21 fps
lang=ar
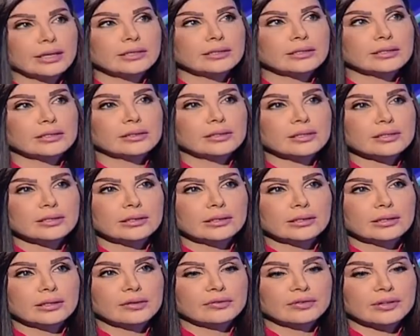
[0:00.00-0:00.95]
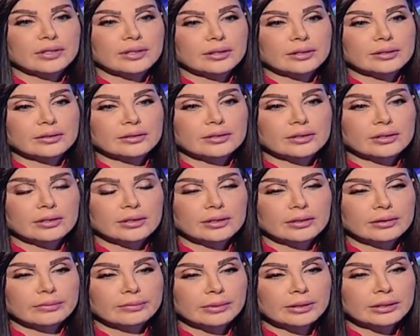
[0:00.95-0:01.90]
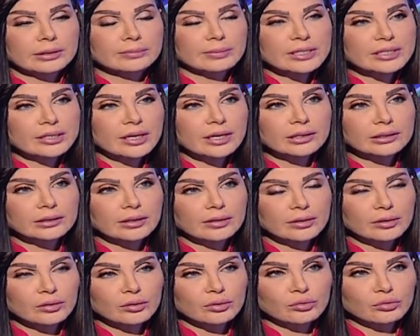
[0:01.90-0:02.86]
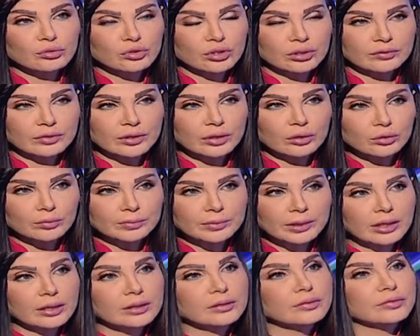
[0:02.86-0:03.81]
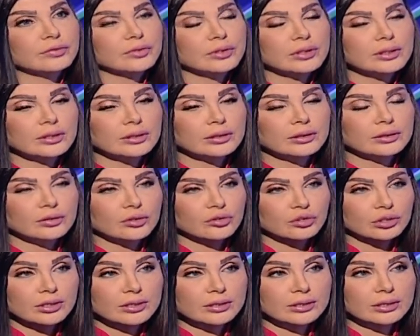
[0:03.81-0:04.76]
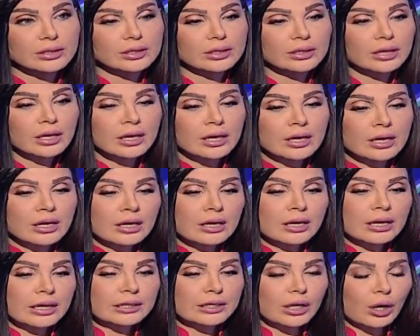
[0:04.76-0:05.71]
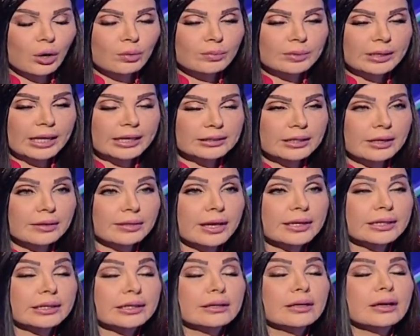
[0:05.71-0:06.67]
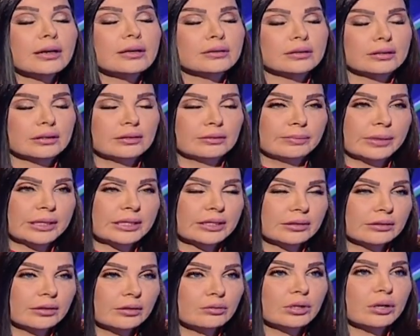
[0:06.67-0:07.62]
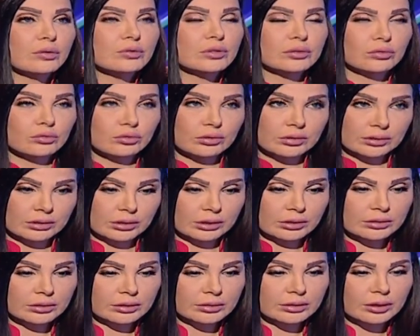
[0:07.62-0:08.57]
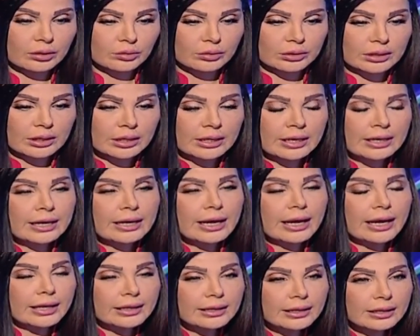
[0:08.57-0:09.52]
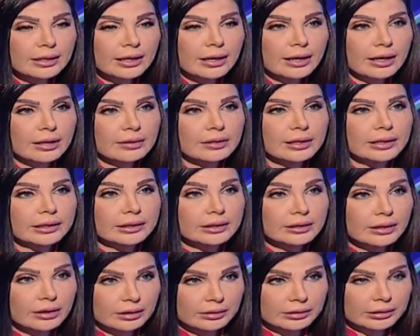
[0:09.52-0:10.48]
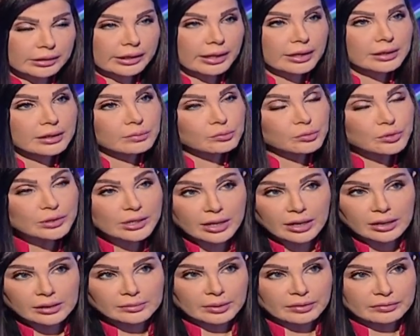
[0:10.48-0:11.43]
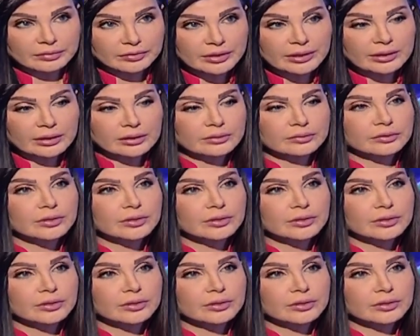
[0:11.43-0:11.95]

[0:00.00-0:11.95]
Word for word: يعني نصل الى فكره آه، المسار الذي يوجد فيه لبنان في آه، تشخيصه اليوم الحديث عن خيار البنك الدولي أو صندوق النقد الدولي هل هذا الخيار كان مساهما فعلا